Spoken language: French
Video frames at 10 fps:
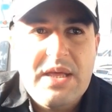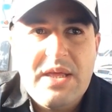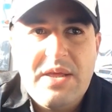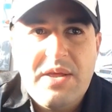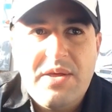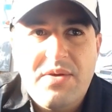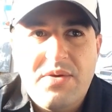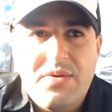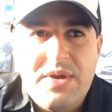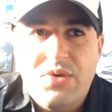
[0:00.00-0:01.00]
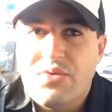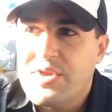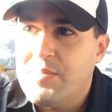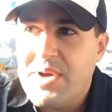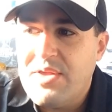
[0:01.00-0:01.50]
Et
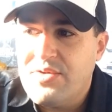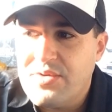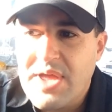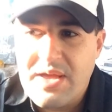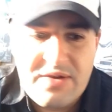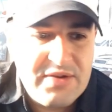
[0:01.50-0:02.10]
n'écoutez pas les autres.